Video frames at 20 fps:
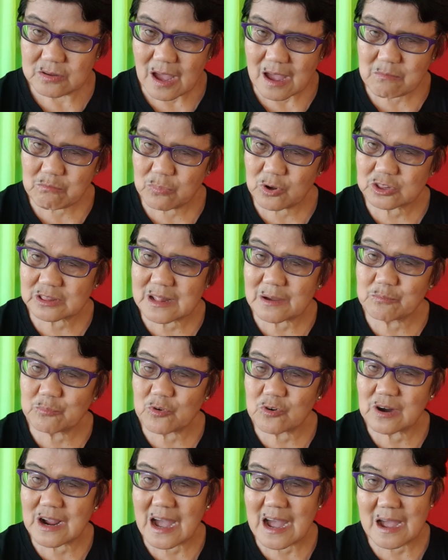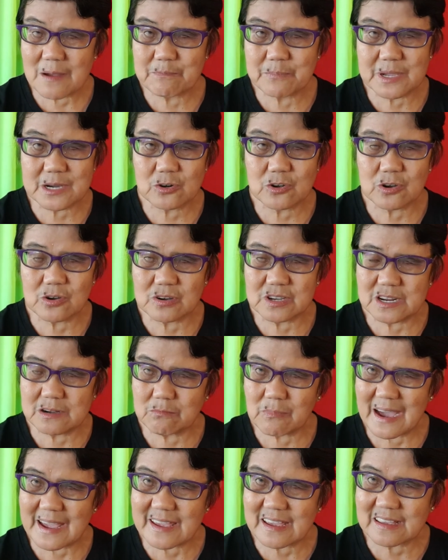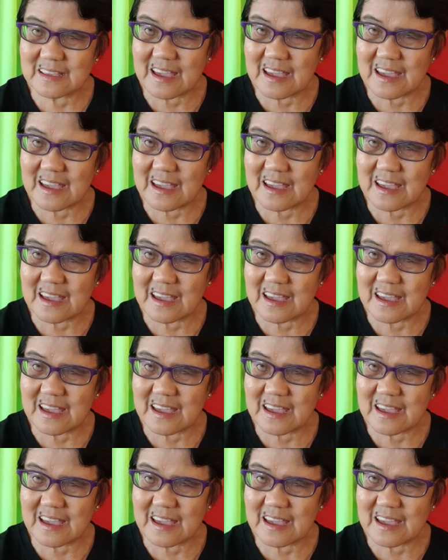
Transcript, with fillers: Ambot lang po kaha, pero in my